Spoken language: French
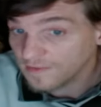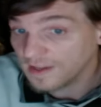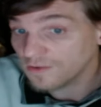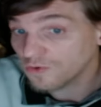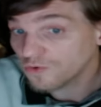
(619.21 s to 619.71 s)

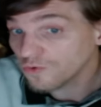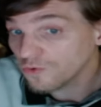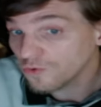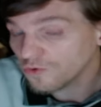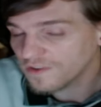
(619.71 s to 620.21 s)
Et du coup,
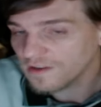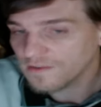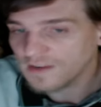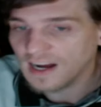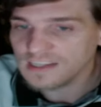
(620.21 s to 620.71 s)
nous aussi, on
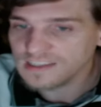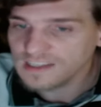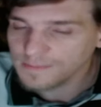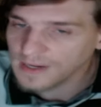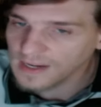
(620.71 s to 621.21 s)
va
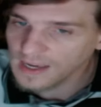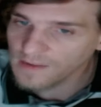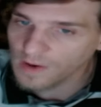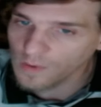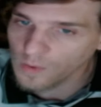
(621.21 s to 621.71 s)
agir pareil,
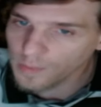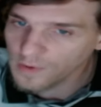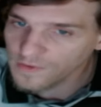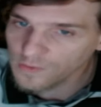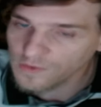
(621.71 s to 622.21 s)
on va
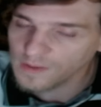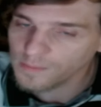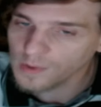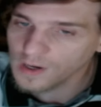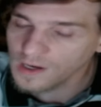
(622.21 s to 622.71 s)
reprendre tous ces
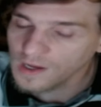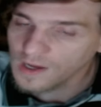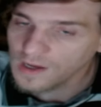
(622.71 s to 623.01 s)
points